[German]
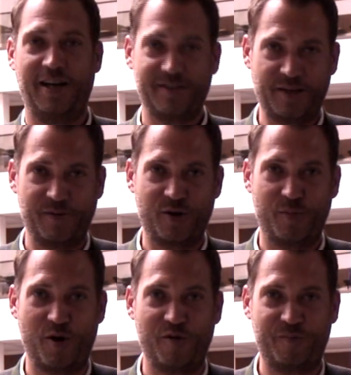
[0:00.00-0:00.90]
Herzlich
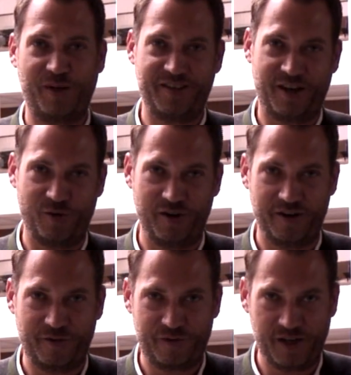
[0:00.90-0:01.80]
willkommen auf
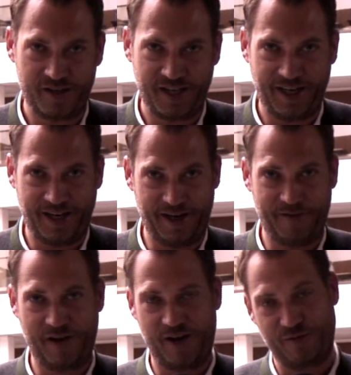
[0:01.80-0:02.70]

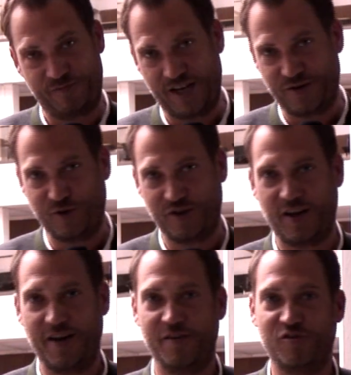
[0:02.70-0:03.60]
b304.de. Wir erwarten
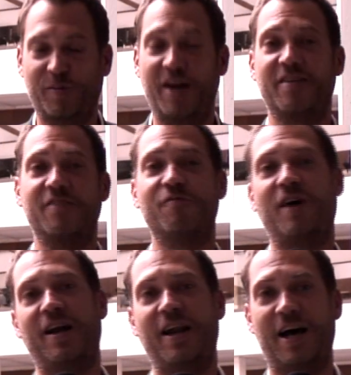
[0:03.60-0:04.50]
heute einen spannenden
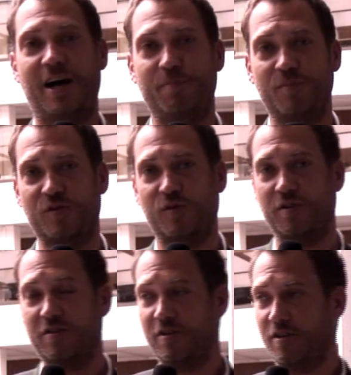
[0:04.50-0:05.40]
Wahlabend
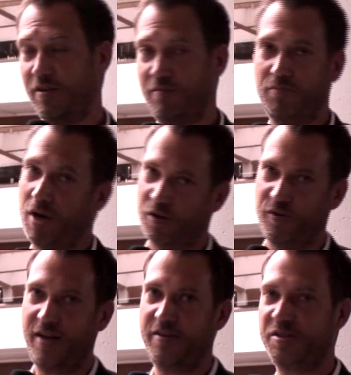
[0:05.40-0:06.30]
und äh,
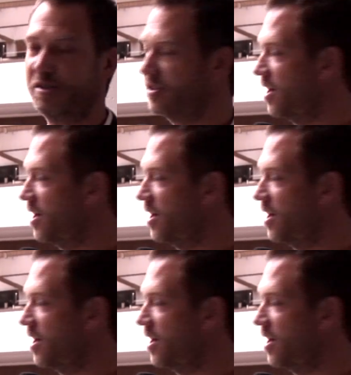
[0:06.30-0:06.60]
aktuell ist das